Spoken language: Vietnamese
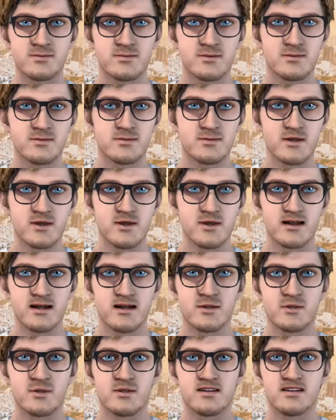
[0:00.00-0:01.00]
Huấn luyện viên
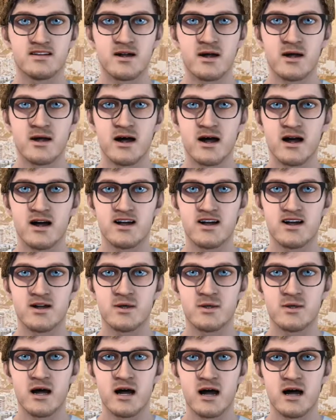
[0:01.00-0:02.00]
Nguyễn Thành Công cho biết
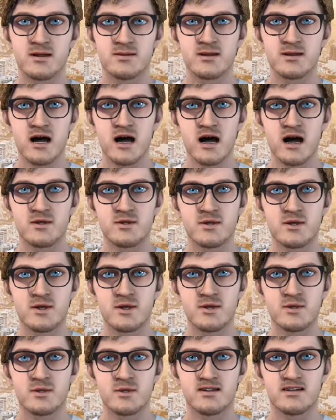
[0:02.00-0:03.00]
điều ông lo lắng là sự
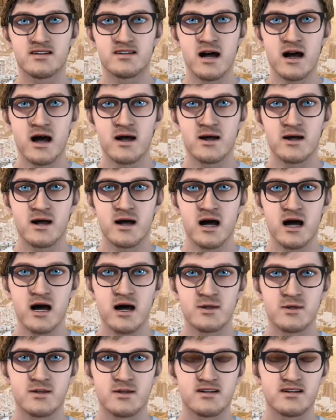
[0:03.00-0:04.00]
tập trung của các cầu thủ
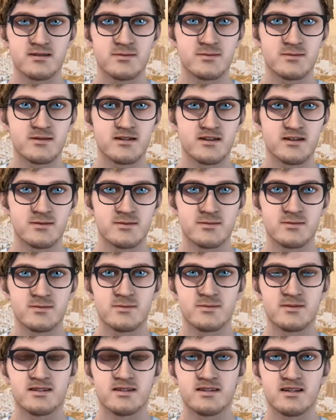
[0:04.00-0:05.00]
ở thời điểm cuối trận.
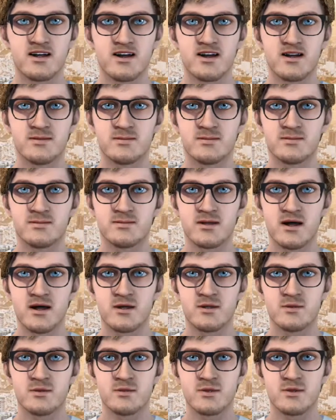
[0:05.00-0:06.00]
Sài Gòn thất bại
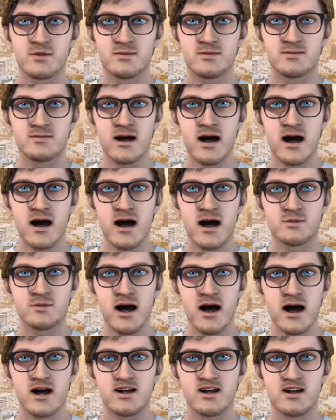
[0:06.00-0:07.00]
ở Bình Dương và Thanh
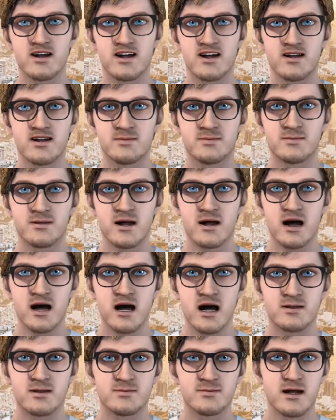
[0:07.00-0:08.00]
Hóa với cách biệt mong manh
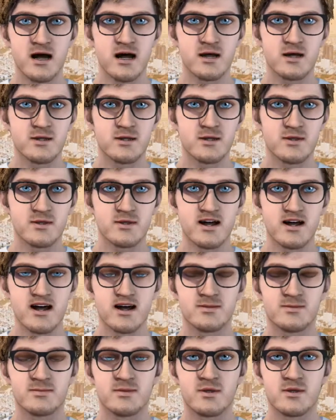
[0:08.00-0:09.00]
một bàn cũng bởi sai
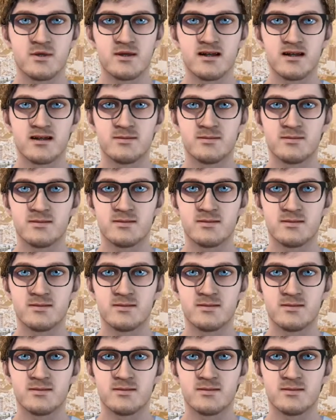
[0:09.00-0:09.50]
lầm như thế.